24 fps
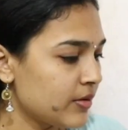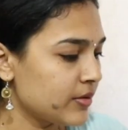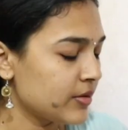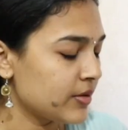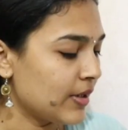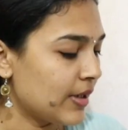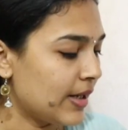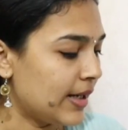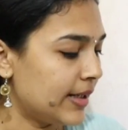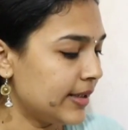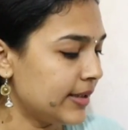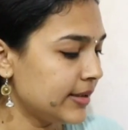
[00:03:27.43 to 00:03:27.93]

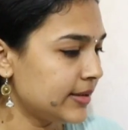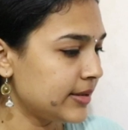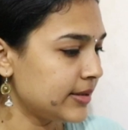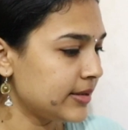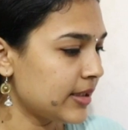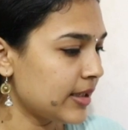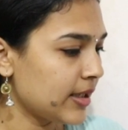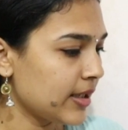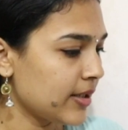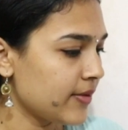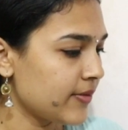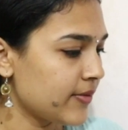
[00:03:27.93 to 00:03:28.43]
ஸோ
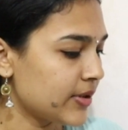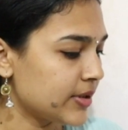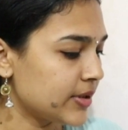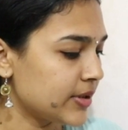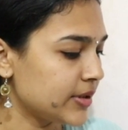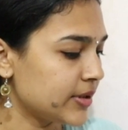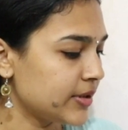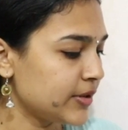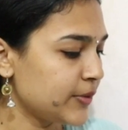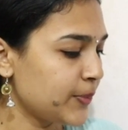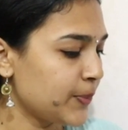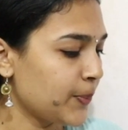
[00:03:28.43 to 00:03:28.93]
அடுத்ததாக
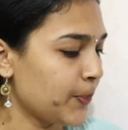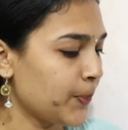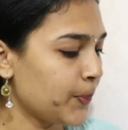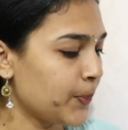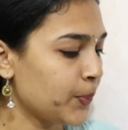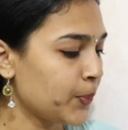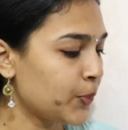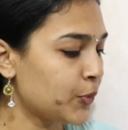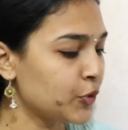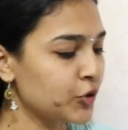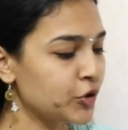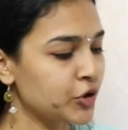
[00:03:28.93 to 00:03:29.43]
வந்து
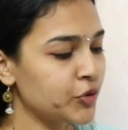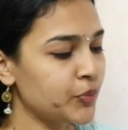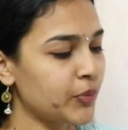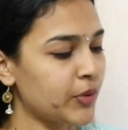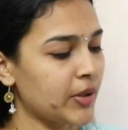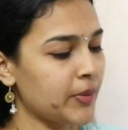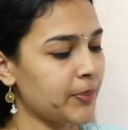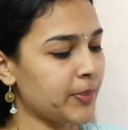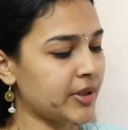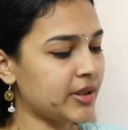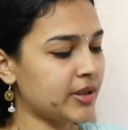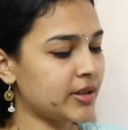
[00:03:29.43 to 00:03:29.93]

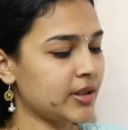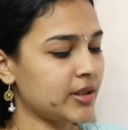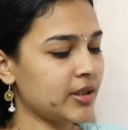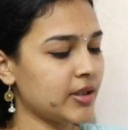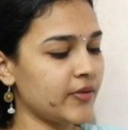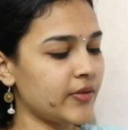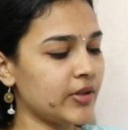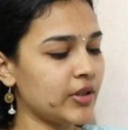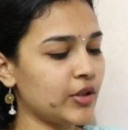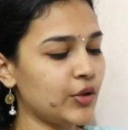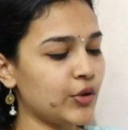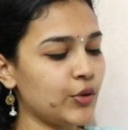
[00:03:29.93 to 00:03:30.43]
புதுமை பித்தன்
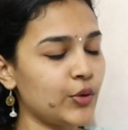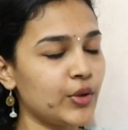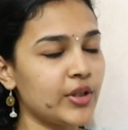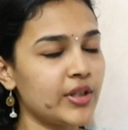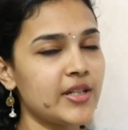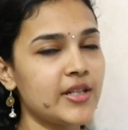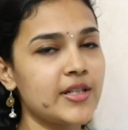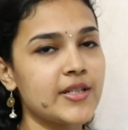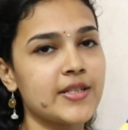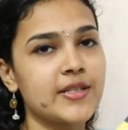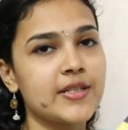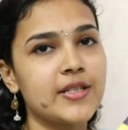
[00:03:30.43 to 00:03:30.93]
அவர்களோட
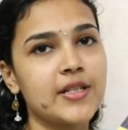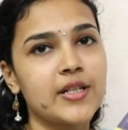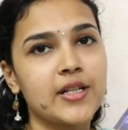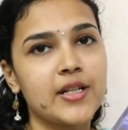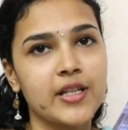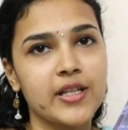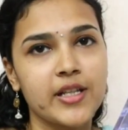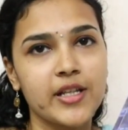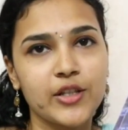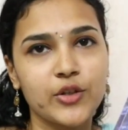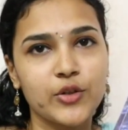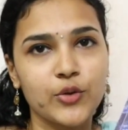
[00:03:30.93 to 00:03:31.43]

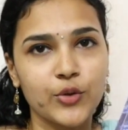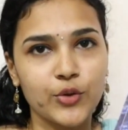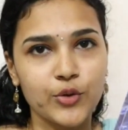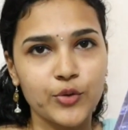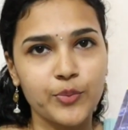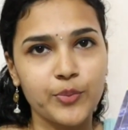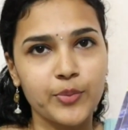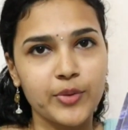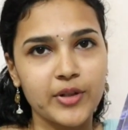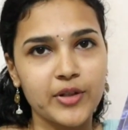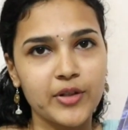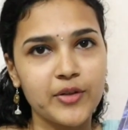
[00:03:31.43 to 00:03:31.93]
சிறுகதை
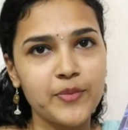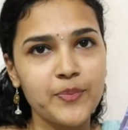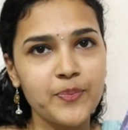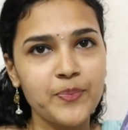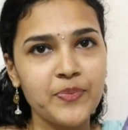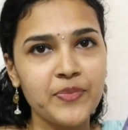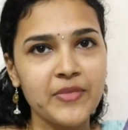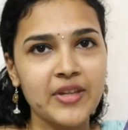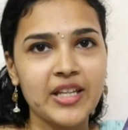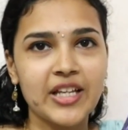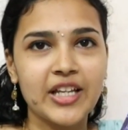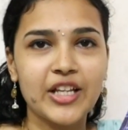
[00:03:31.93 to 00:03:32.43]
தொகுப்பு
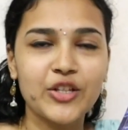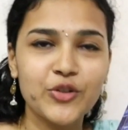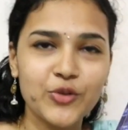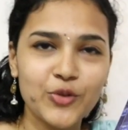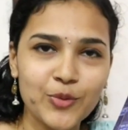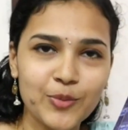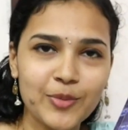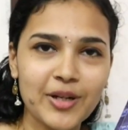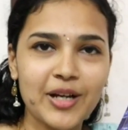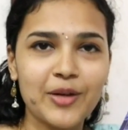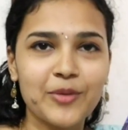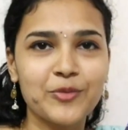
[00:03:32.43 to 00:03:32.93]

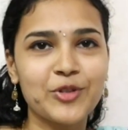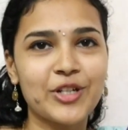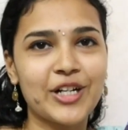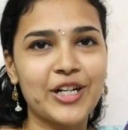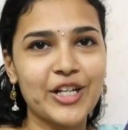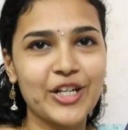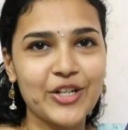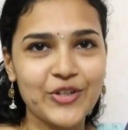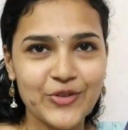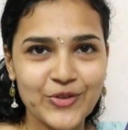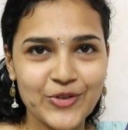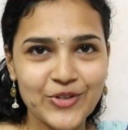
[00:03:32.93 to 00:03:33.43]
இதுவும் நான்
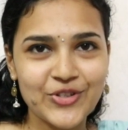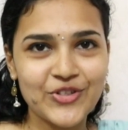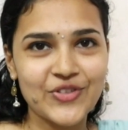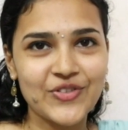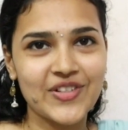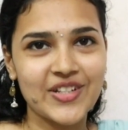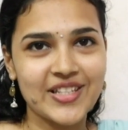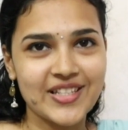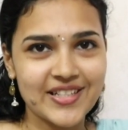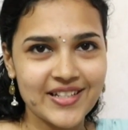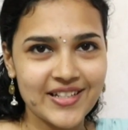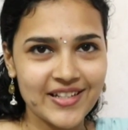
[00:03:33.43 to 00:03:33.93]
முன்னாடியே யோசித்து
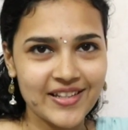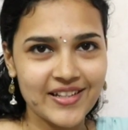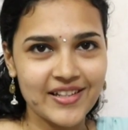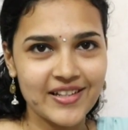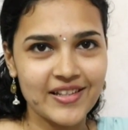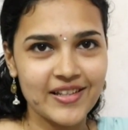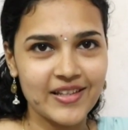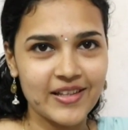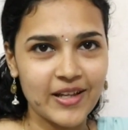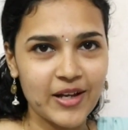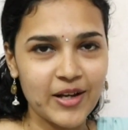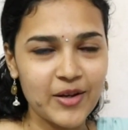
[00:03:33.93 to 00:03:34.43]

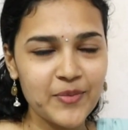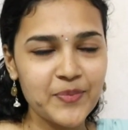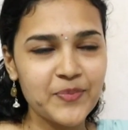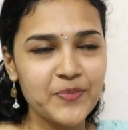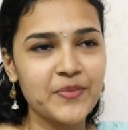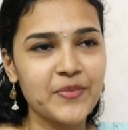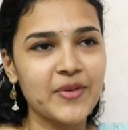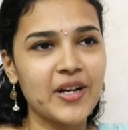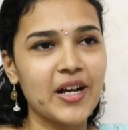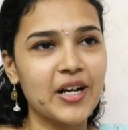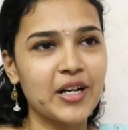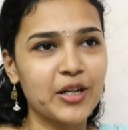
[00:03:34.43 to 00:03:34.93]
வச்சுருந்தது தான்
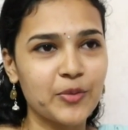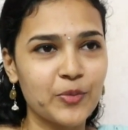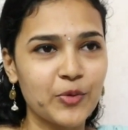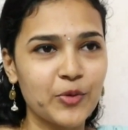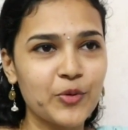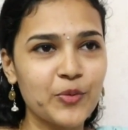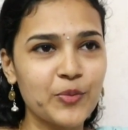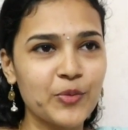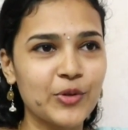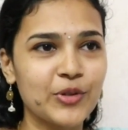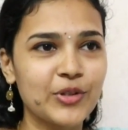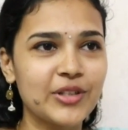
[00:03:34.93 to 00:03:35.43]
அங்கே
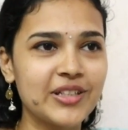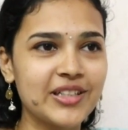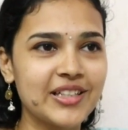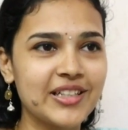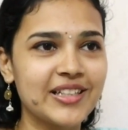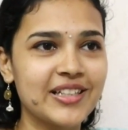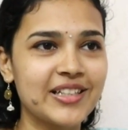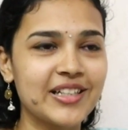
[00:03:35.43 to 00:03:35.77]
போகும்போது